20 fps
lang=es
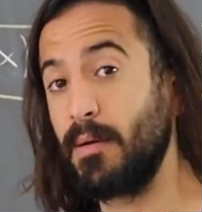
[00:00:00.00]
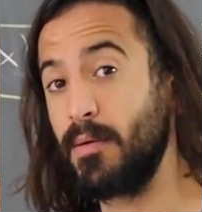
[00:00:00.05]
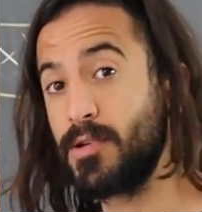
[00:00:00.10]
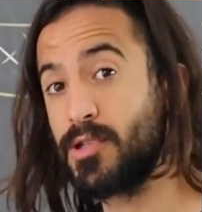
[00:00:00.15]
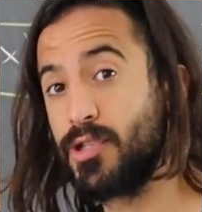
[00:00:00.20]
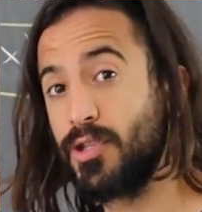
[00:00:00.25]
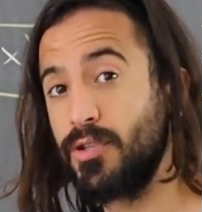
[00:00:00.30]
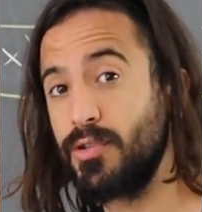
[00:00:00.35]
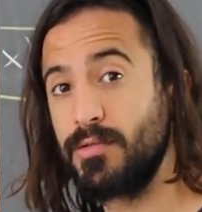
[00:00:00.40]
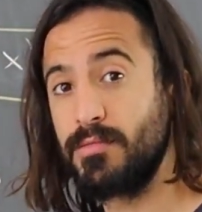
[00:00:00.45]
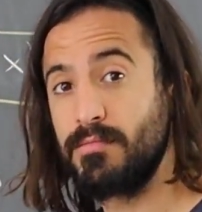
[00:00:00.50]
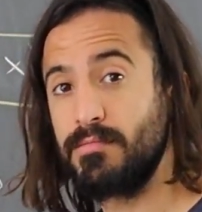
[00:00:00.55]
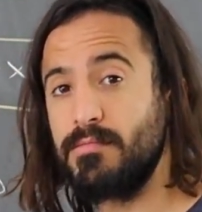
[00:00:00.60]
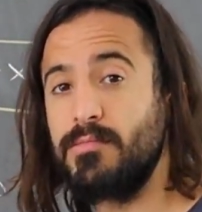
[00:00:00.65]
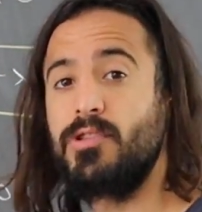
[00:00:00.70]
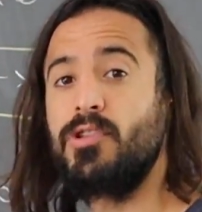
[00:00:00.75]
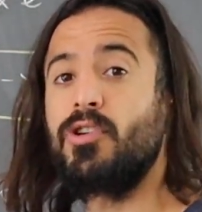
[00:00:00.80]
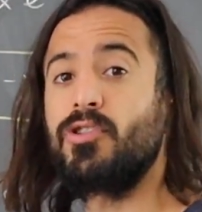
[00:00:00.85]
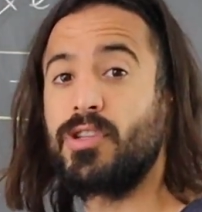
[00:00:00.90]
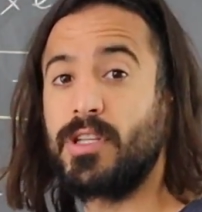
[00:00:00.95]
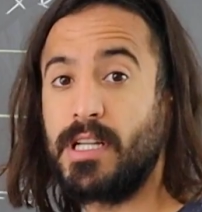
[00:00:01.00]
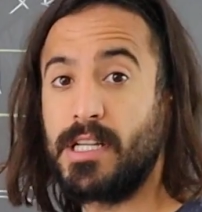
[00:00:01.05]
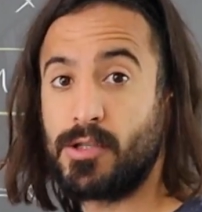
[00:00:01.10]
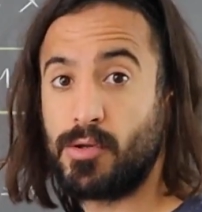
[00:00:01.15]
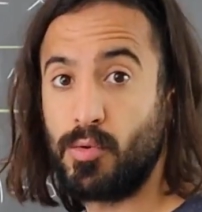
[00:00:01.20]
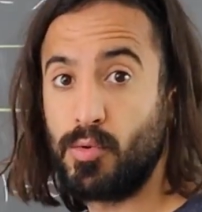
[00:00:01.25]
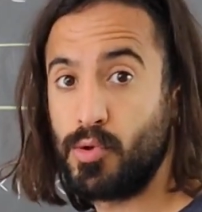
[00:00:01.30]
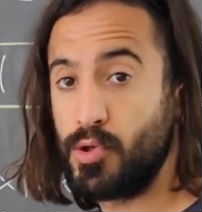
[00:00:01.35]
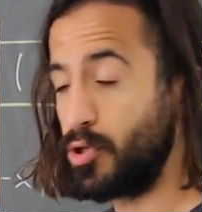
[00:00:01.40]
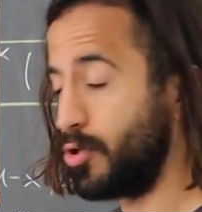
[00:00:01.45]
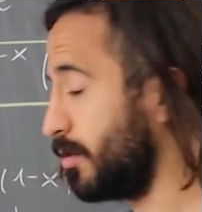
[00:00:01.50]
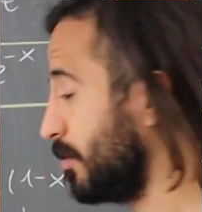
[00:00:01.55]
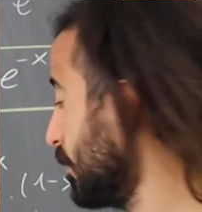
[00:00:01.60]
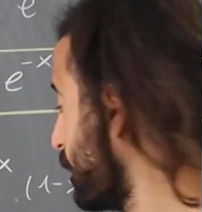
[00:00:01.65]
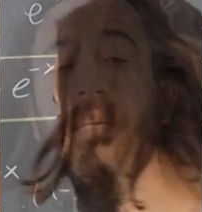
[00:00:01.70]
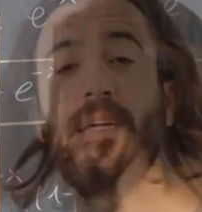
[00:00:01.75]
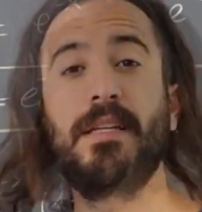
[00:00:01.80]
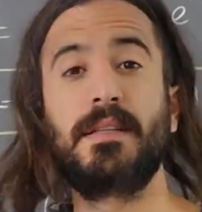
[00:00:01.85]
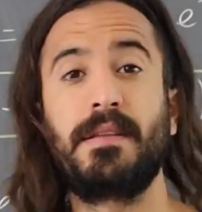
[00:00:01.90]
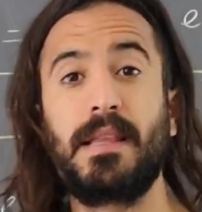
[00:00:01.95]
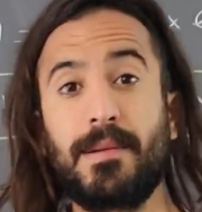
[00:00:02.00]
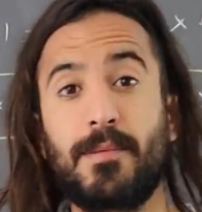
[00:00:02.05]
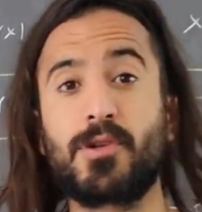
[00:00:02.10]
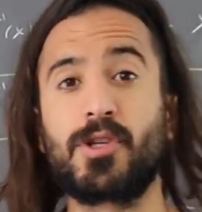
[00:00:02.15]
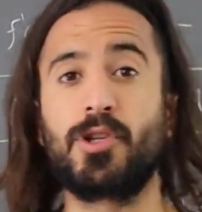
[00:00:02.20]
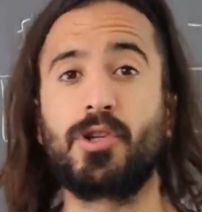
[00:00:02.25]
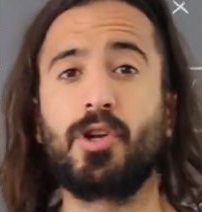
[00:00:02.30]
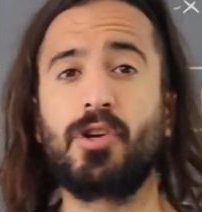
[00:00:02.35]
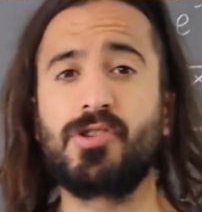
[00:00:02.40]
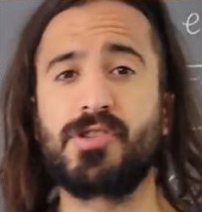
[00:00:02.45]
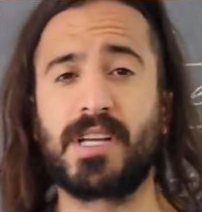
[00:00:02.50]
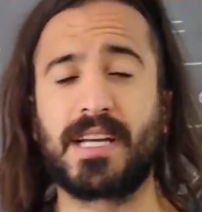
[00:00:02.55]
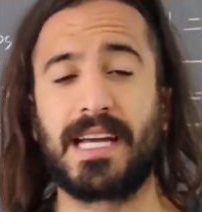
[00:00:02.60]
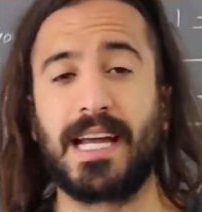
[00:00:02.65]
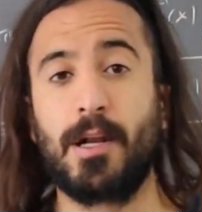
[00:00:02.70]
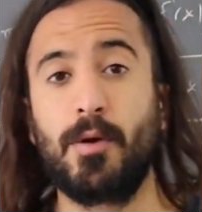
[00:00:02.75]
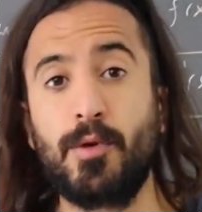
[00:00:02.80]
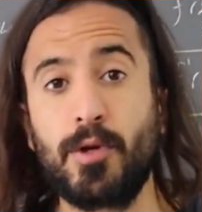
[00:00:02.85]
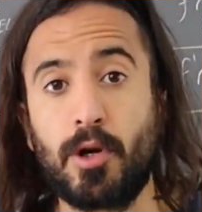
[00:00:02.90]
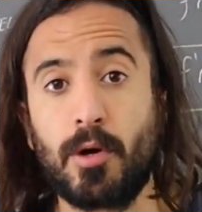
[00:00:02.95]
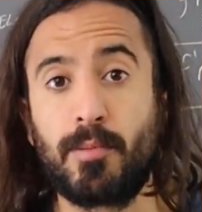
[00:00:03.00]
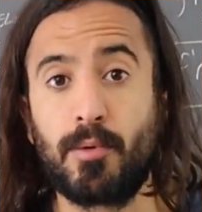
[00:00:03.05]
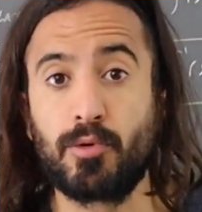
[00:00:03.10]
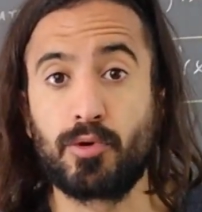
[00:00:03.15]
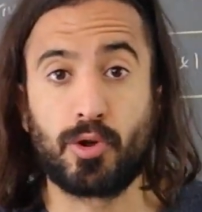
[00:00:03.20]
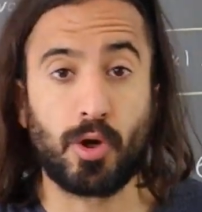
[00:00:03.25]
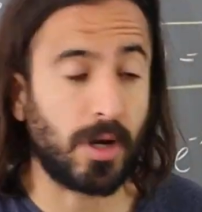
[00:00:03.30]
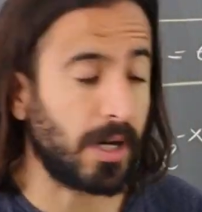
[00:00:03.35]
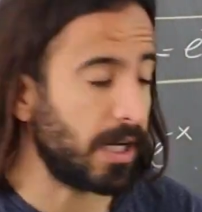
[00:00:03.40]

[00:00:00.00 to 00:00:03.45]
ecuación no tiene solución. Tenemos entonces que el único punto